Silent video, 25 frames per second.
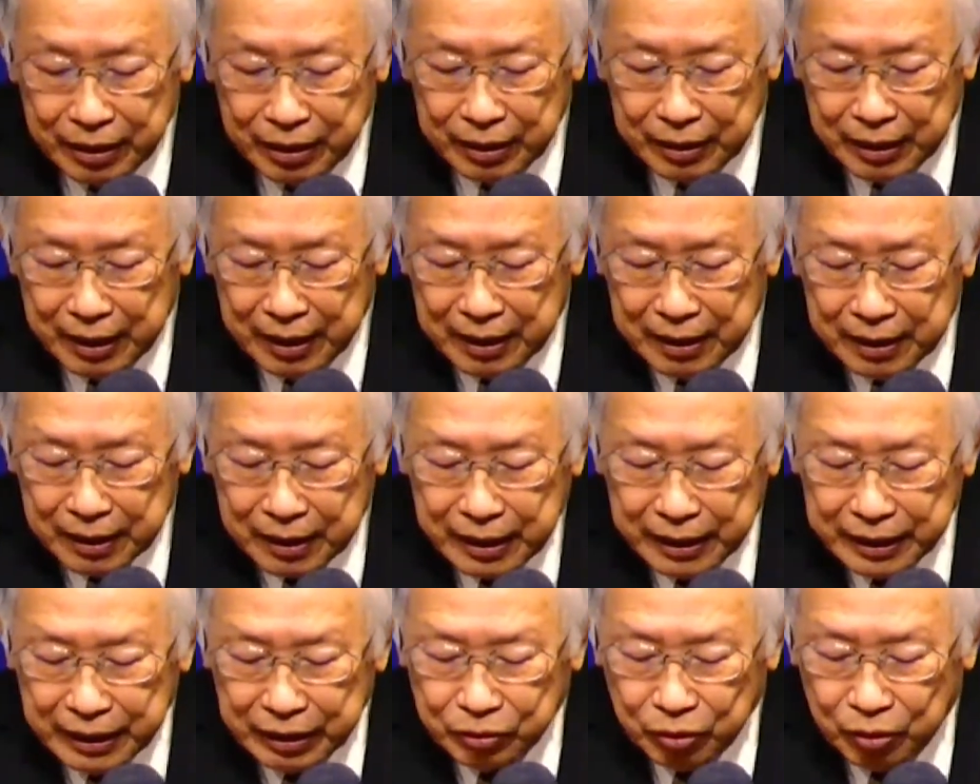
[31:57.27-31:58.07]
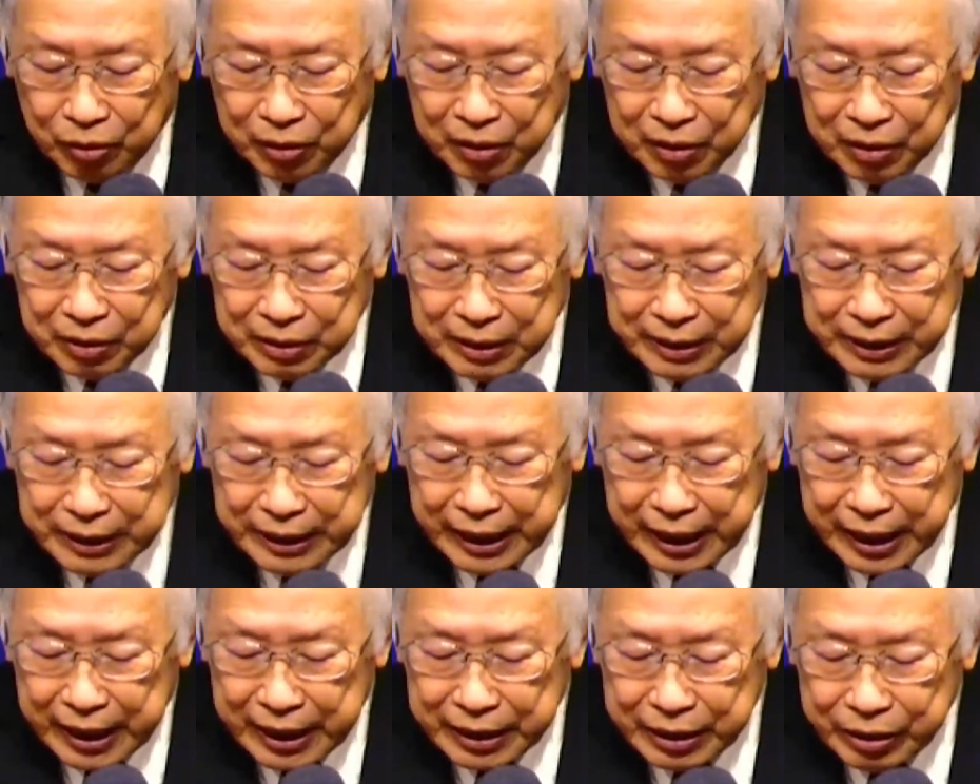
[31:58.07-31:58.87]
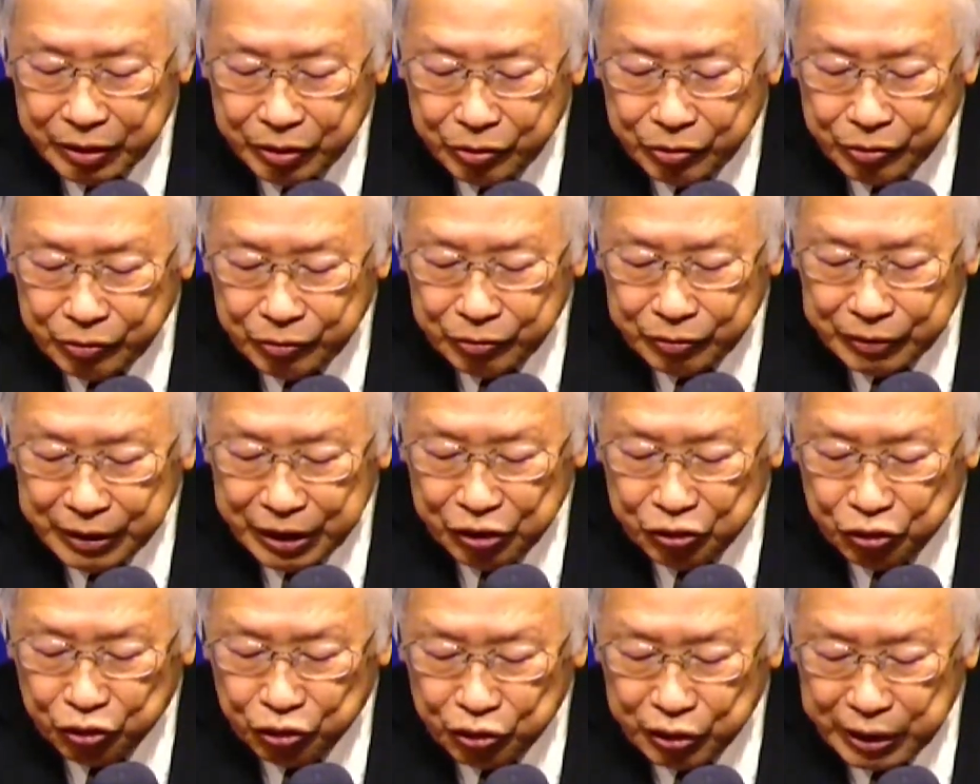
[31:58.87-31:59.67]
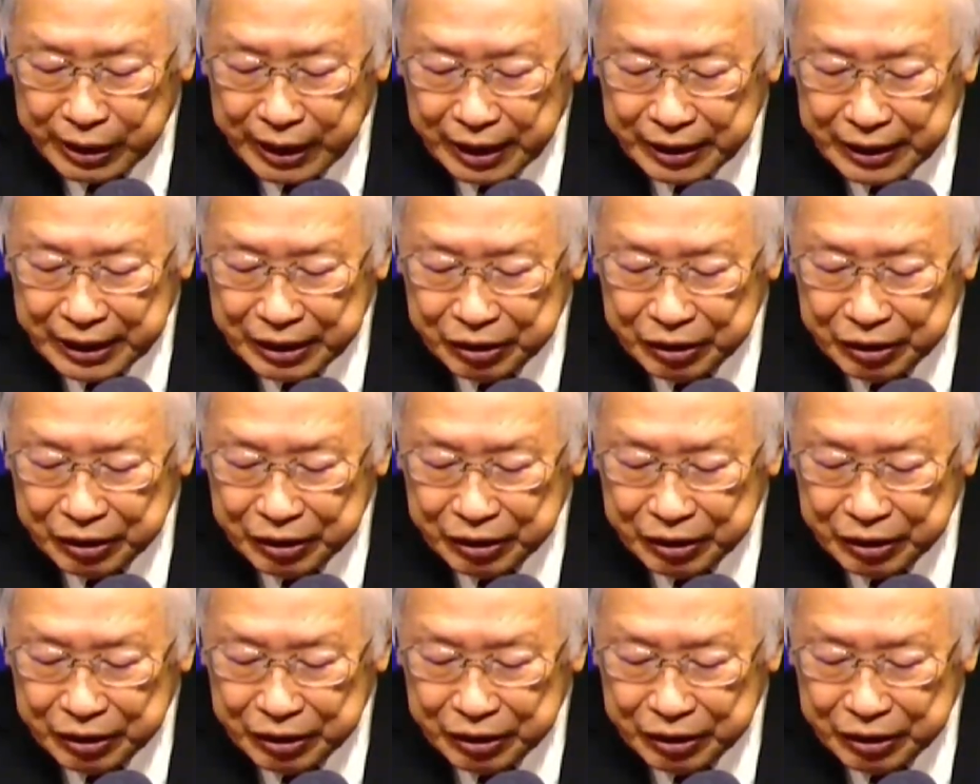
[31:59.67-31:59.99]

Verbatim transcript: 呃，哥林多前书第十章第